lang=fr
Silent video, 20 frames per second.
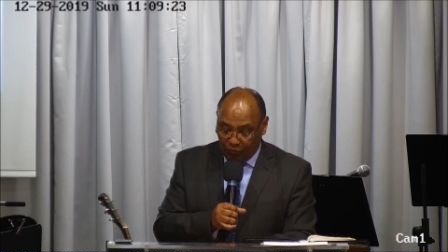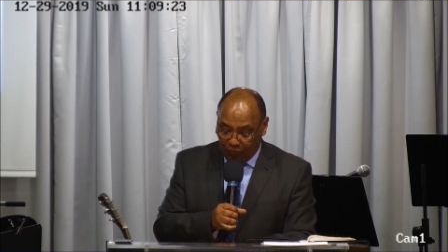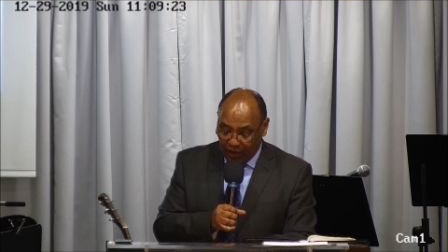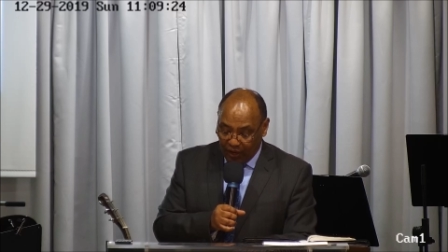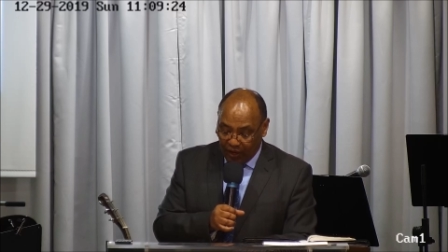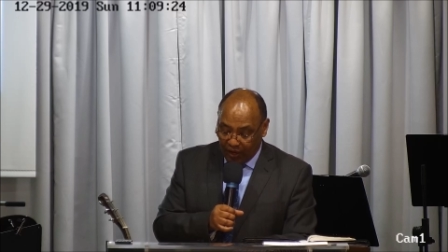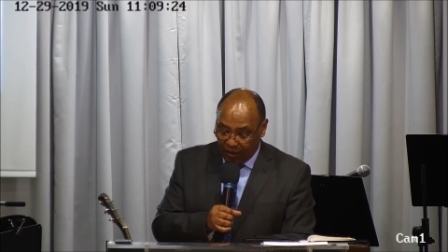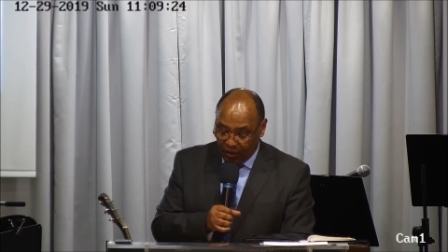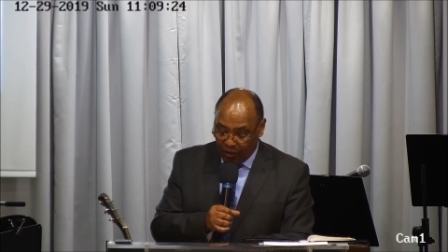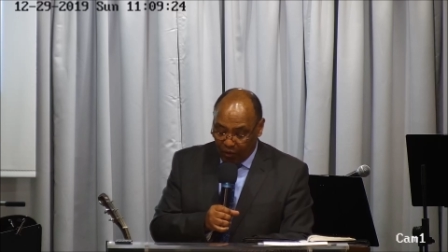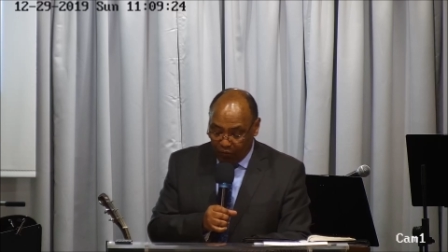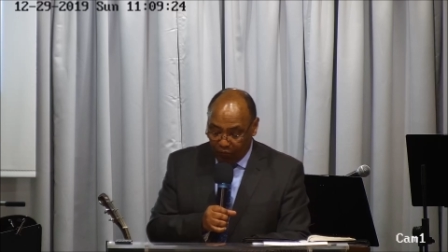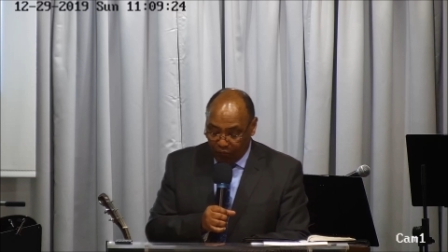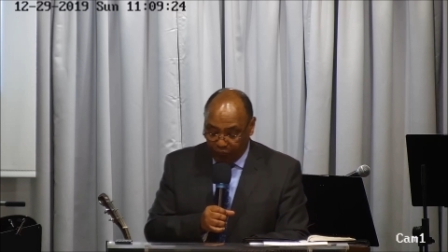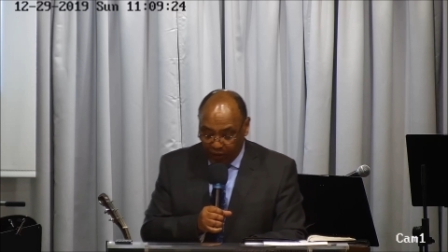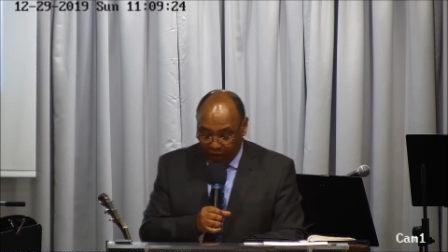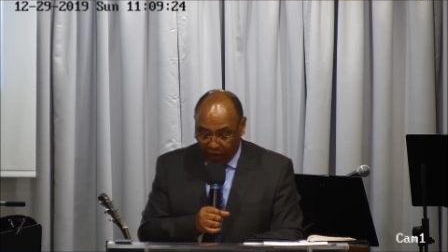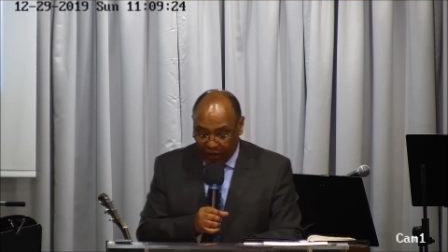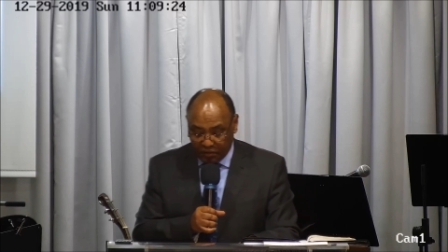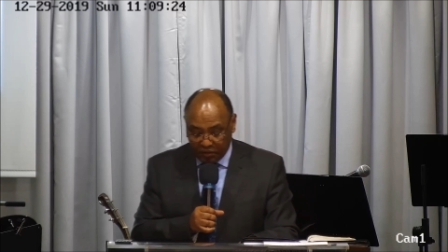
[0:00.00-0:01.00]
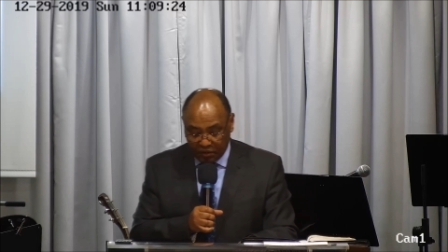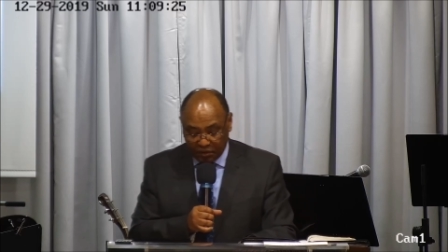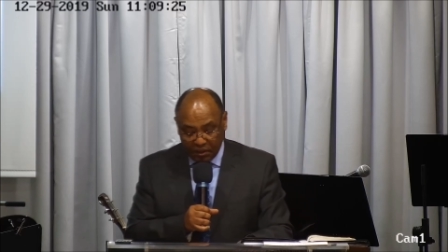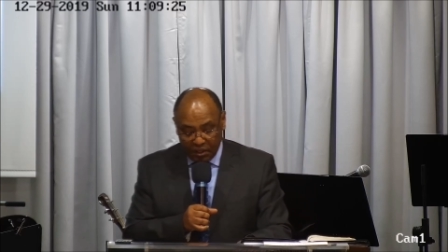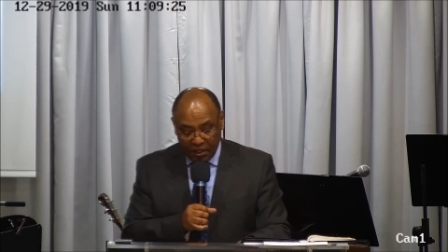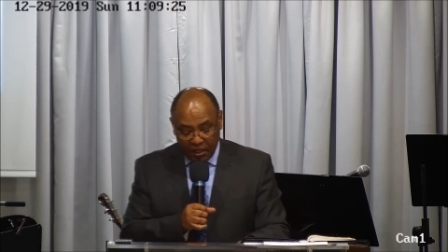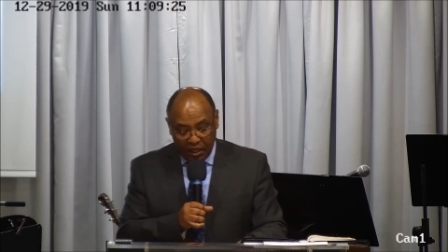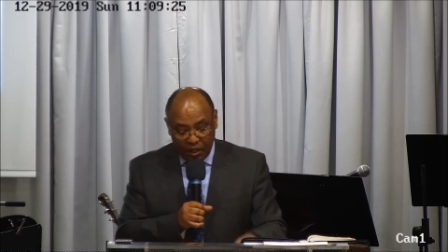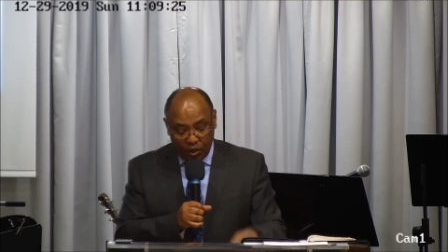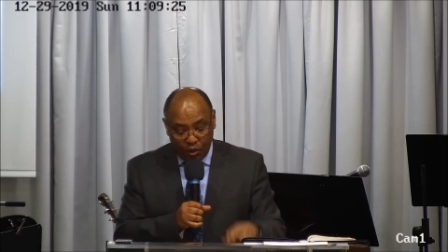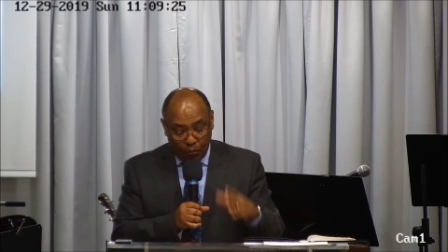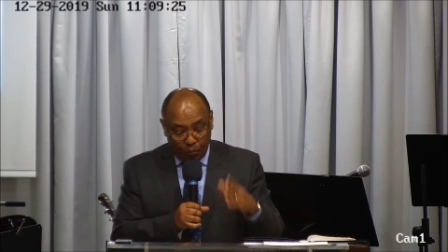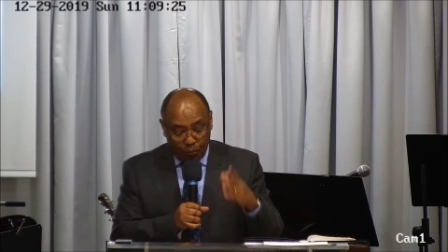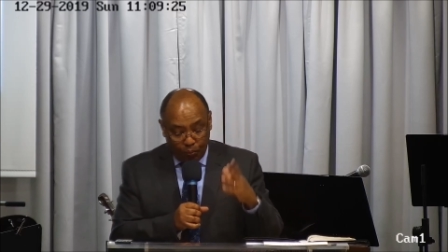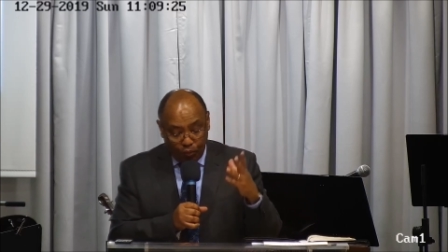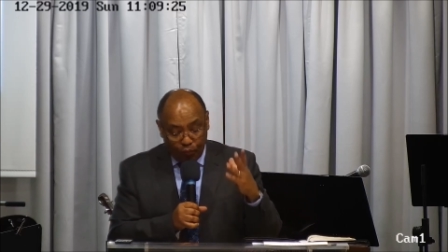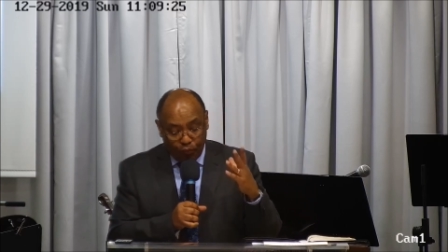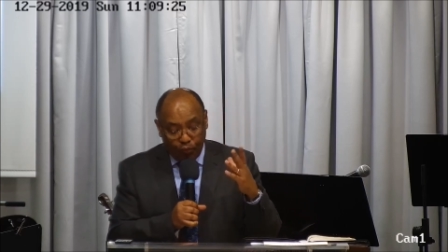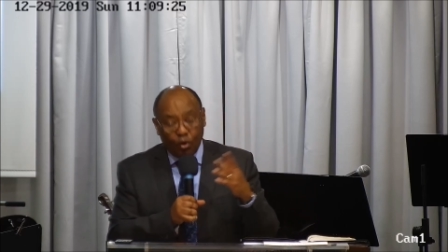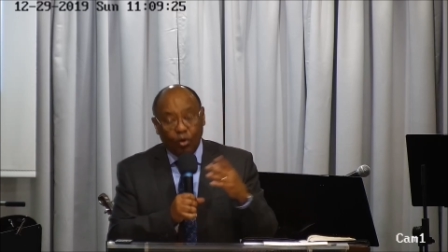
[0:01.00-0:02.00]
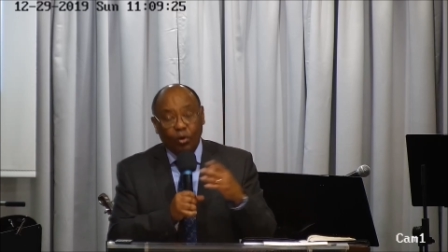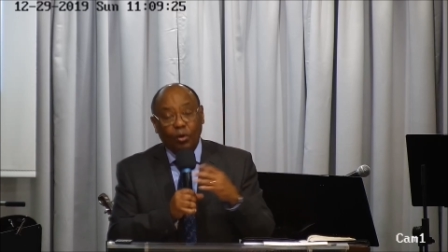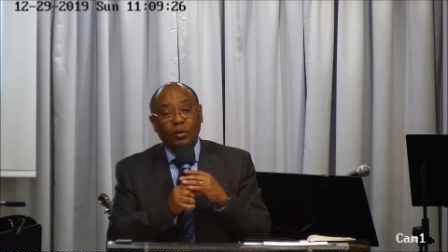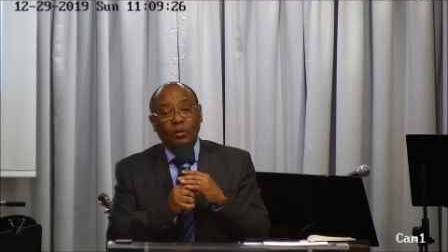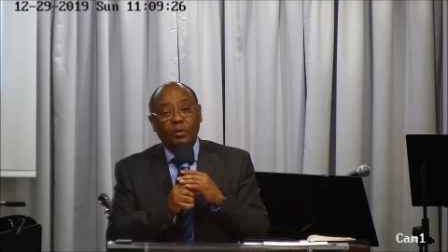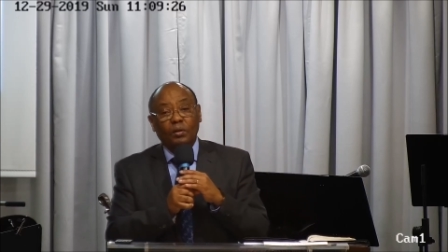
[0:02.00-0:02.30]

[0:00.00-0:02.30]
faire confiance. Et nous pouvons,